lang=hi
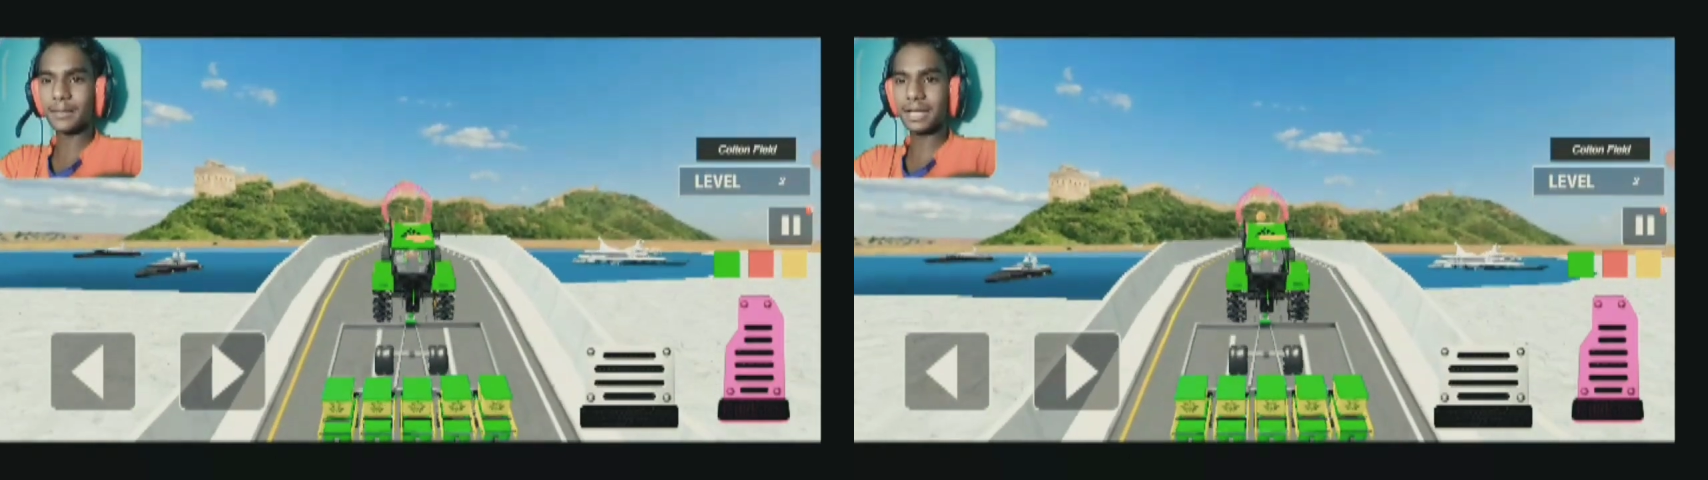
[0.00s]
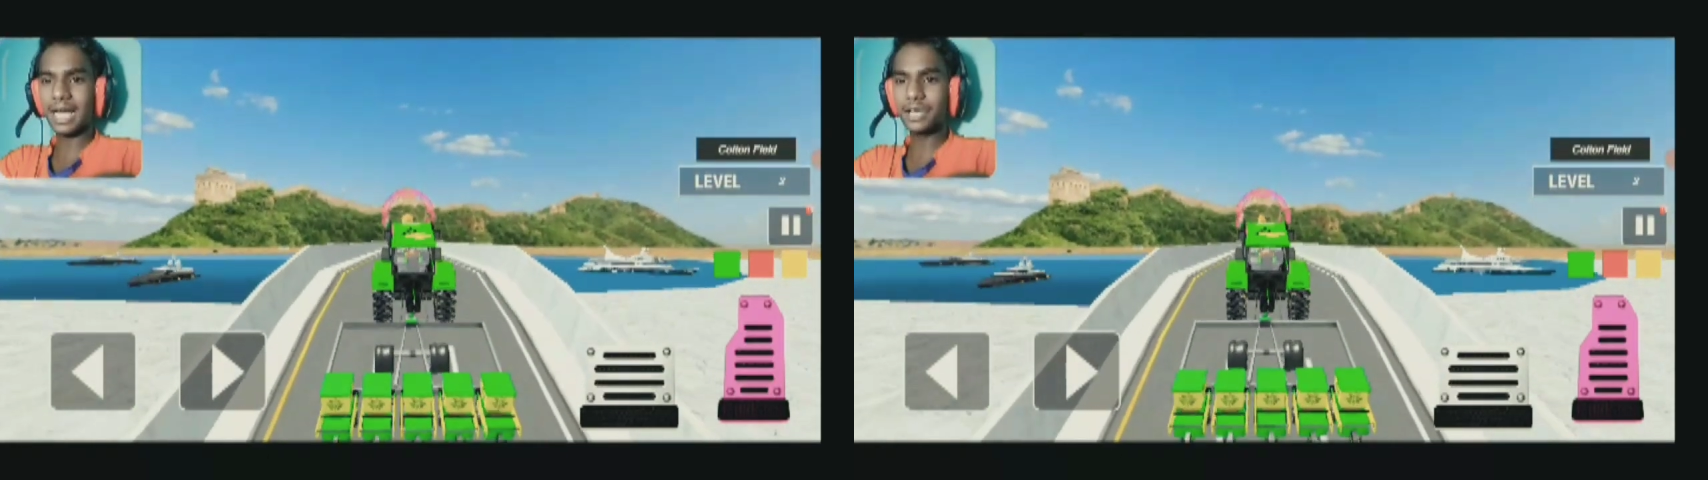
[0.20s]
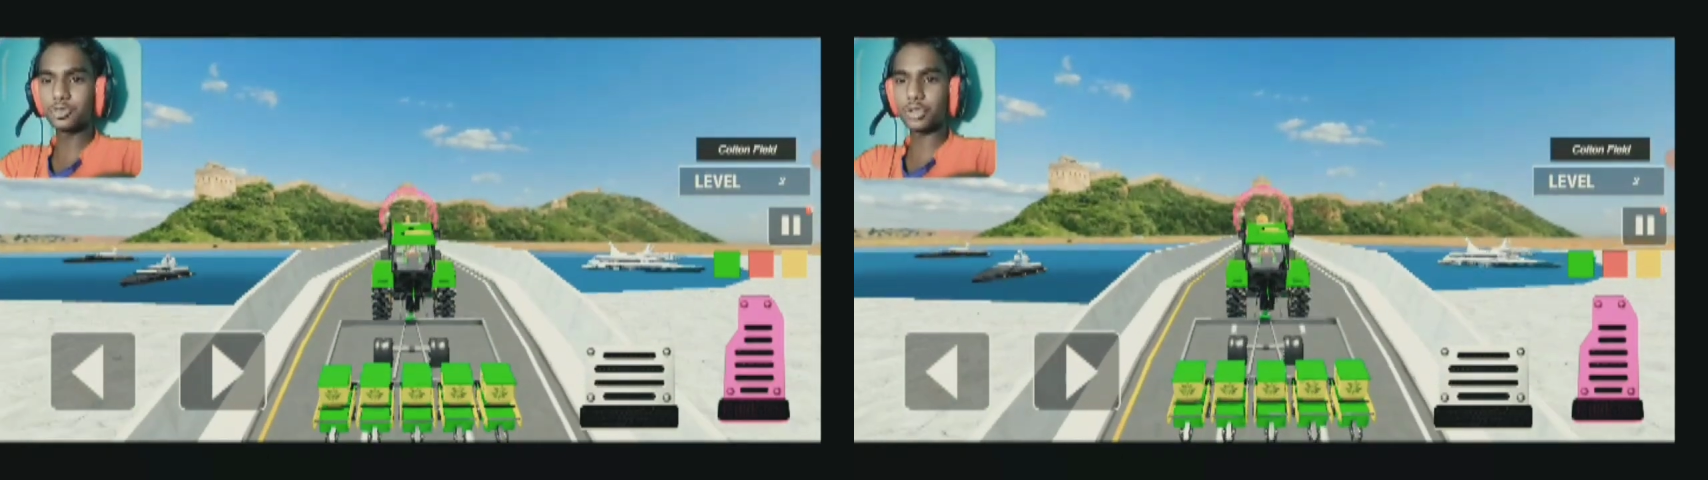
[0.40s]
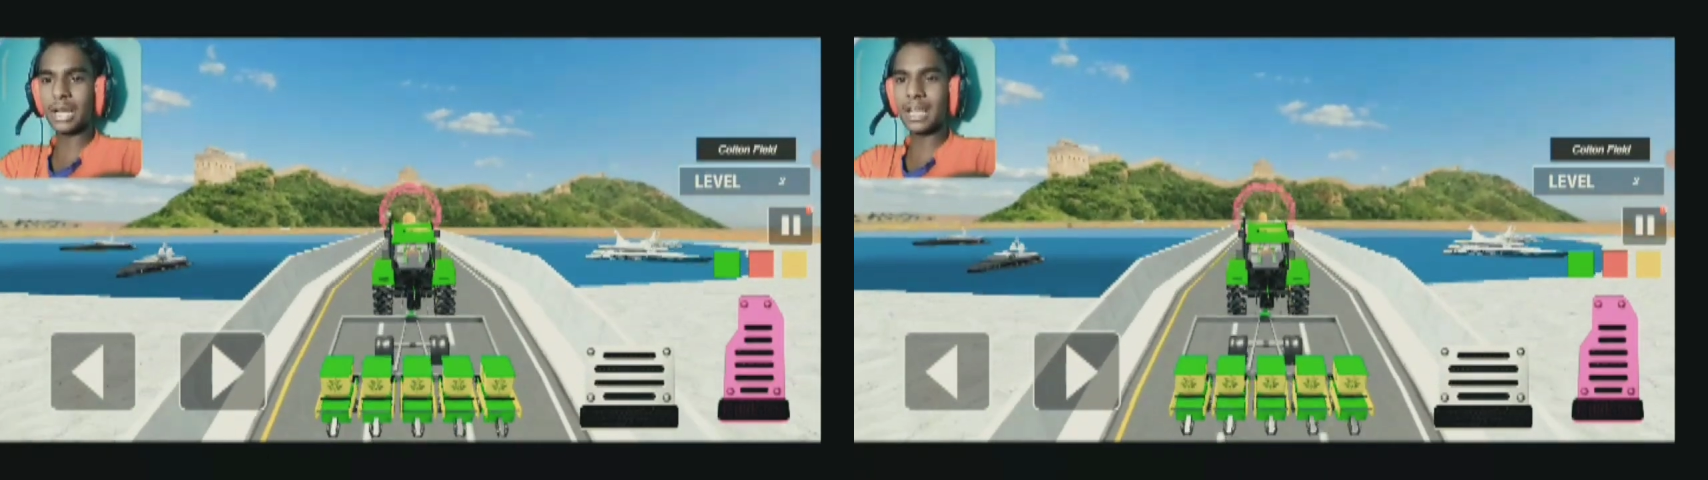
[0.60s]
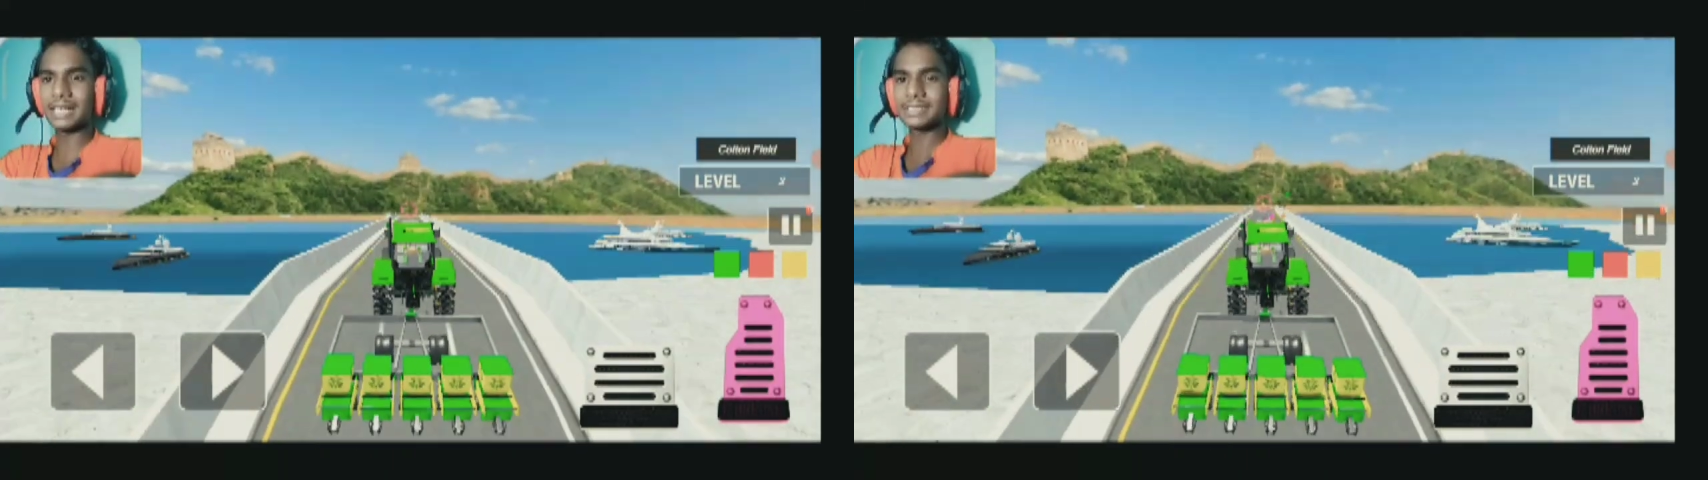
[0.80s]
भाई कहाँ यूज
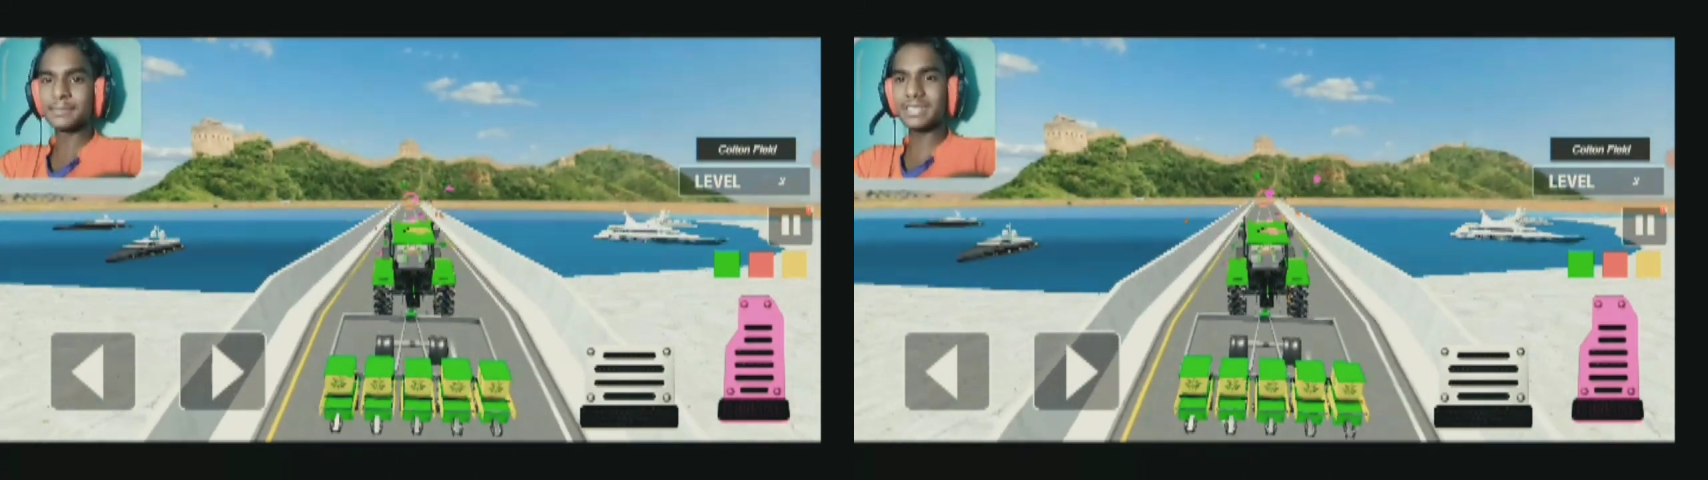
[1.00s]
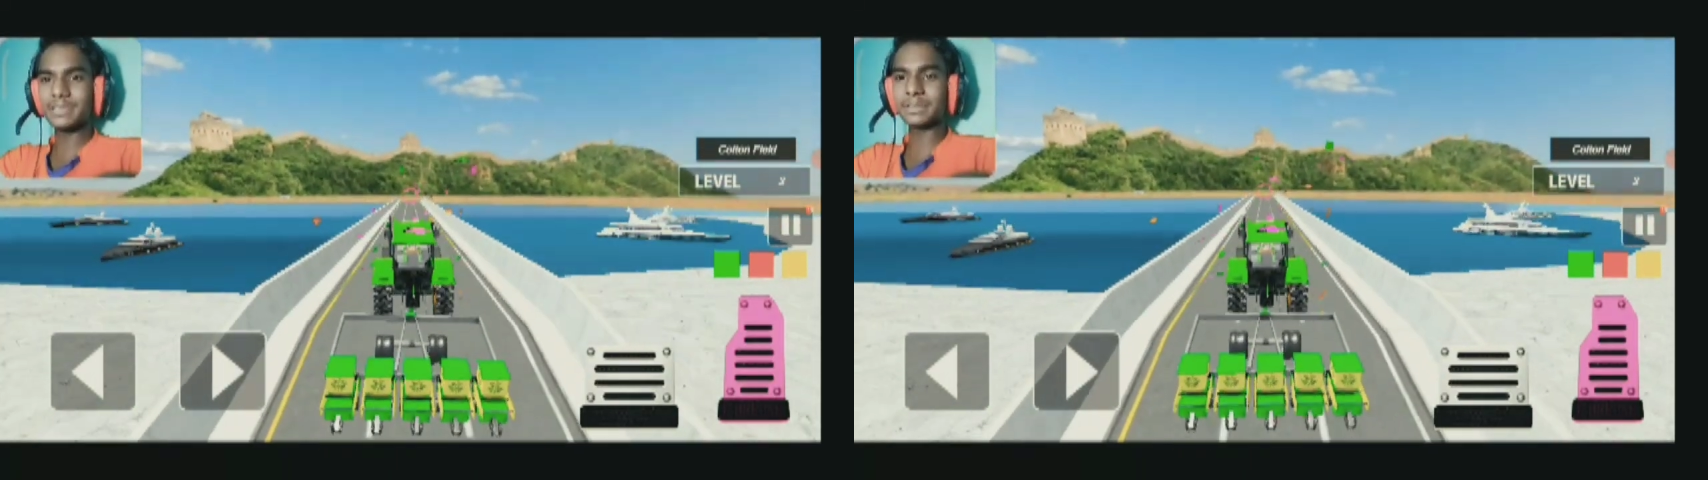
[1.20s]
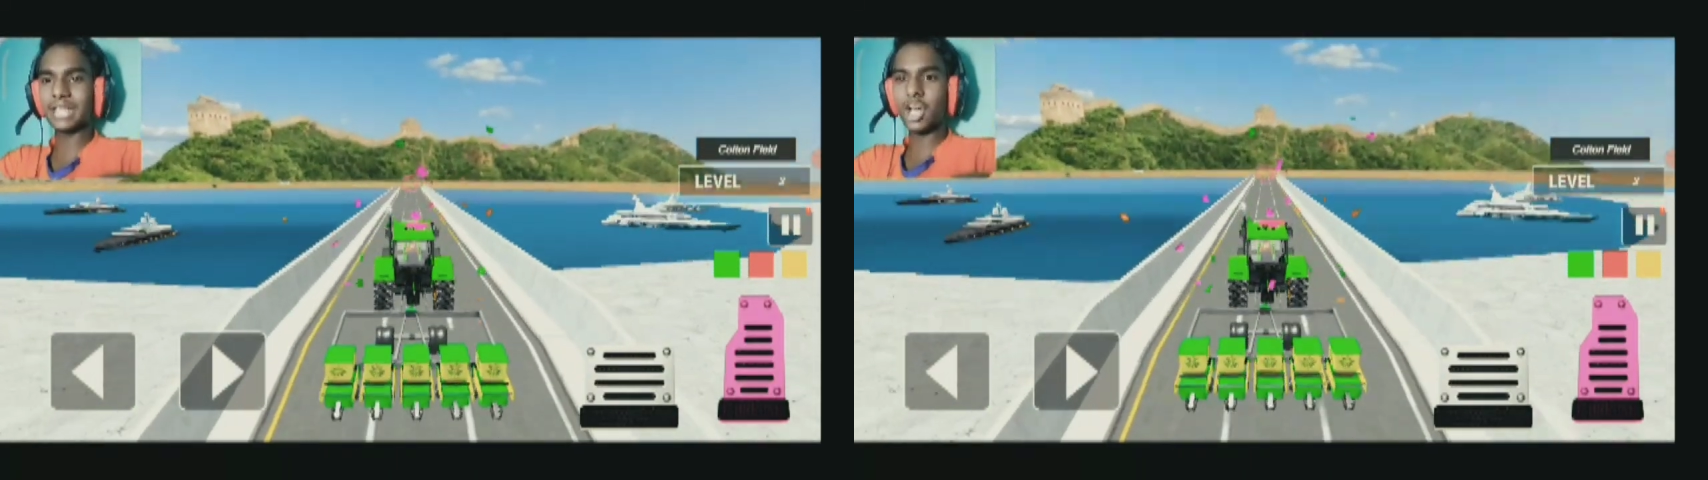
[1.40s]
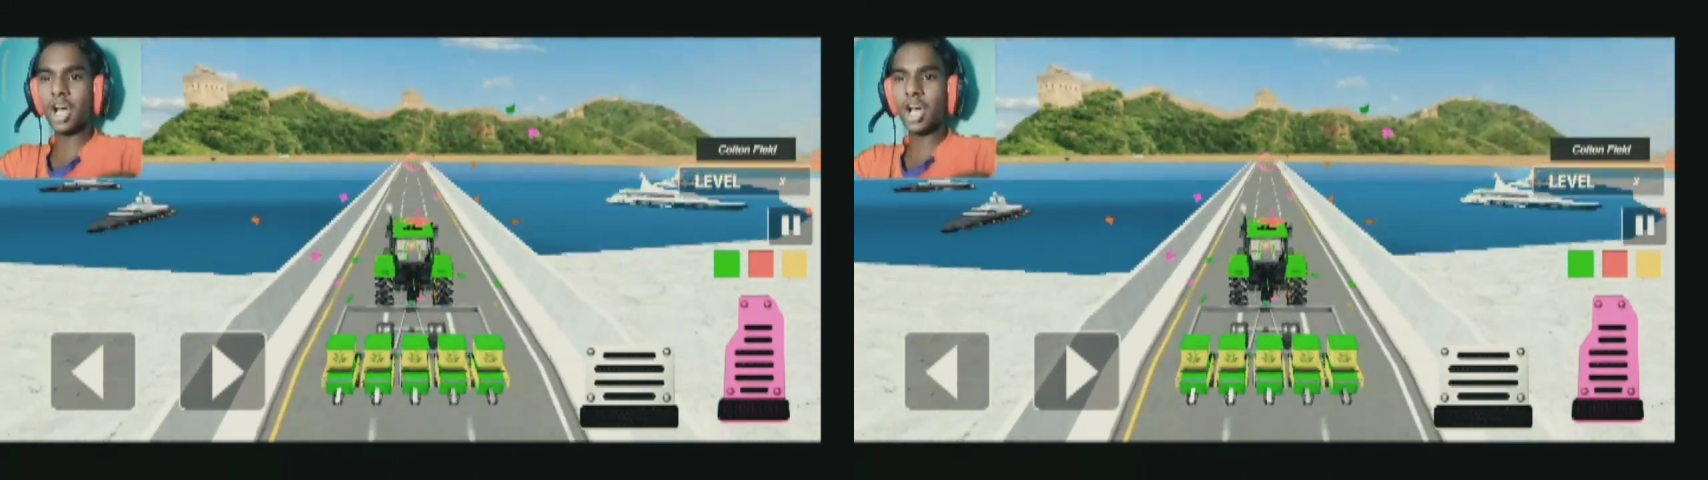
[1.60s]
होगा भाई जल्दी बता